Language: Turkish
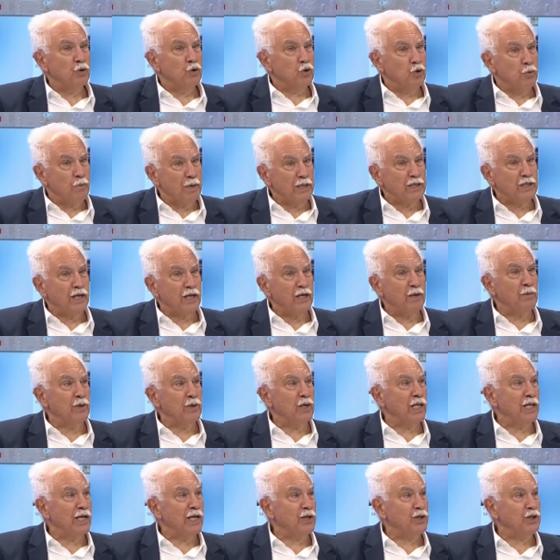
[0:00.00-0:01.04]
Hükümetten emir
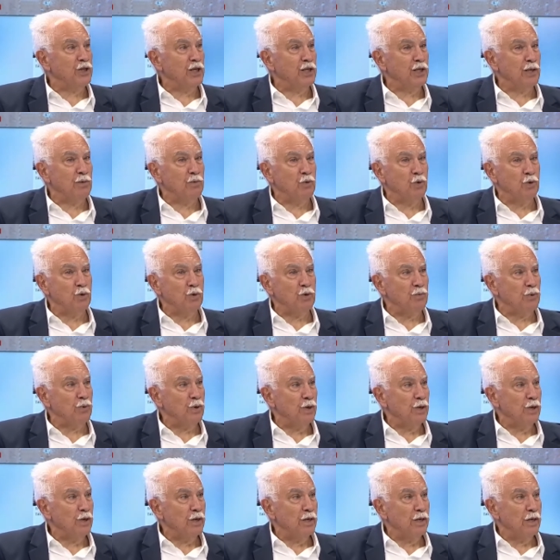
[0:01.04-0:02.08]
alan iş adamı olur mu?
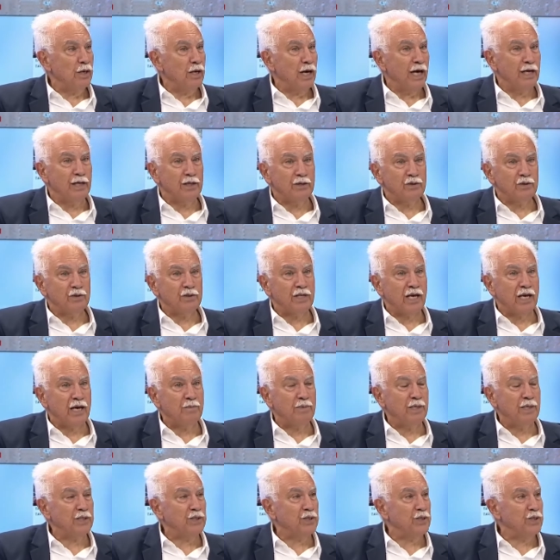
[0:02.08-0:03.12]
Hani
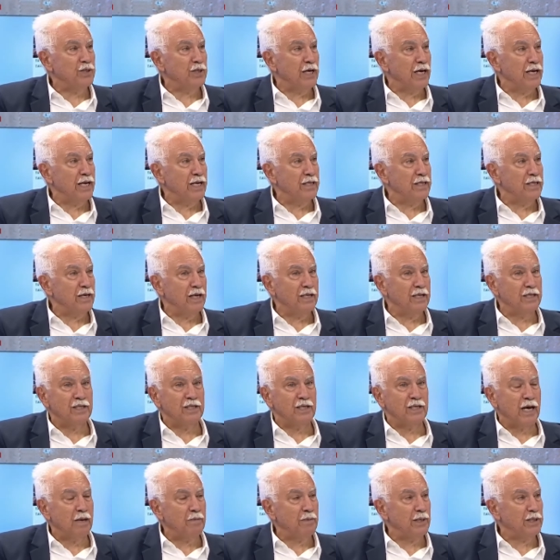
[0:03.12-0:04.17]
serbest ticarette, hani
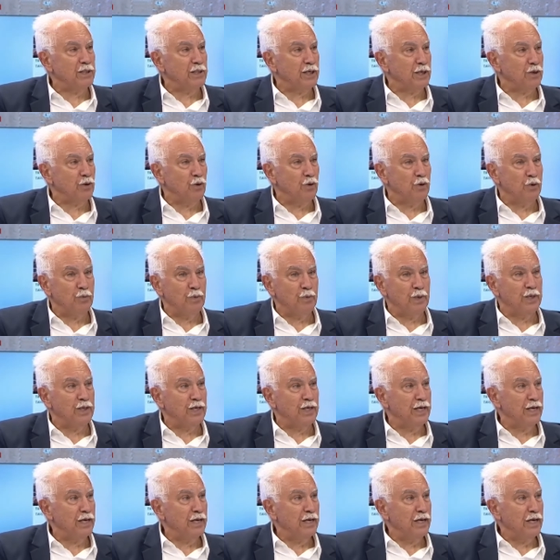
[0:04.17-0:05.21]
serbest
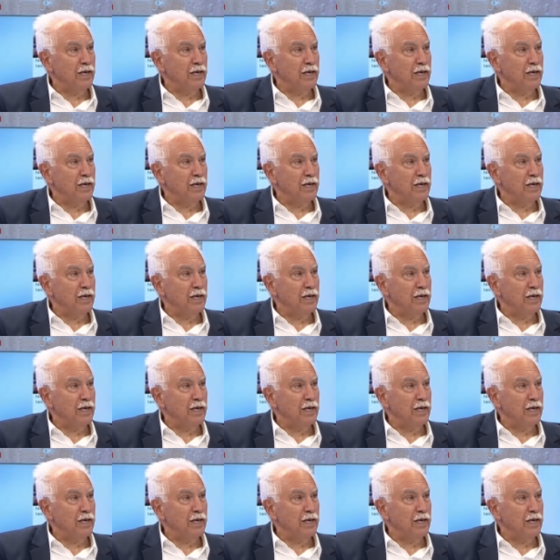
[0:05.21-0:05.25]
ekonomiydi?